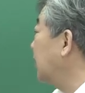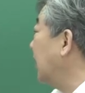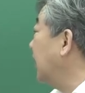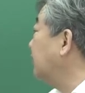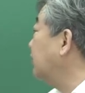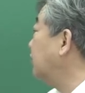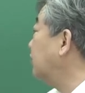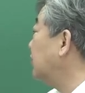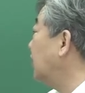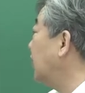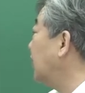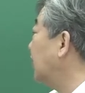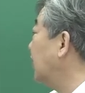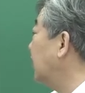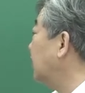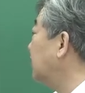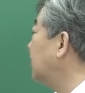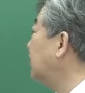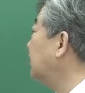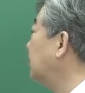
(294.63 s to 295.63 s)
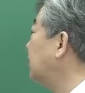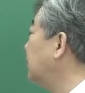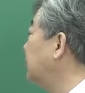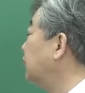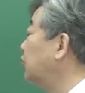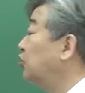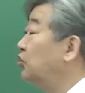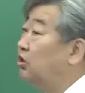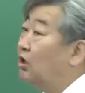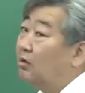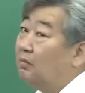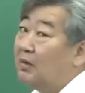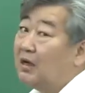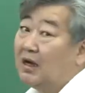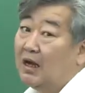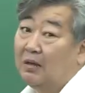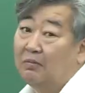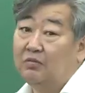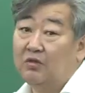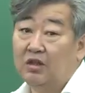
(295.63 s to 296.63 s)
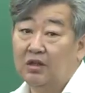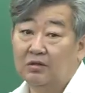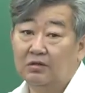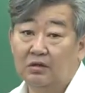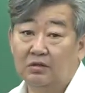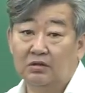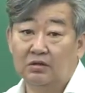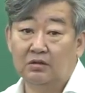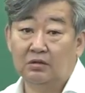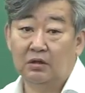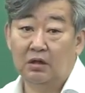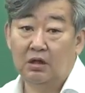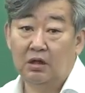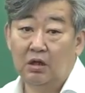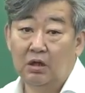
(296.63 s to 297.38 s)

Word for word: 단순하게 등급 규격만 암기해서는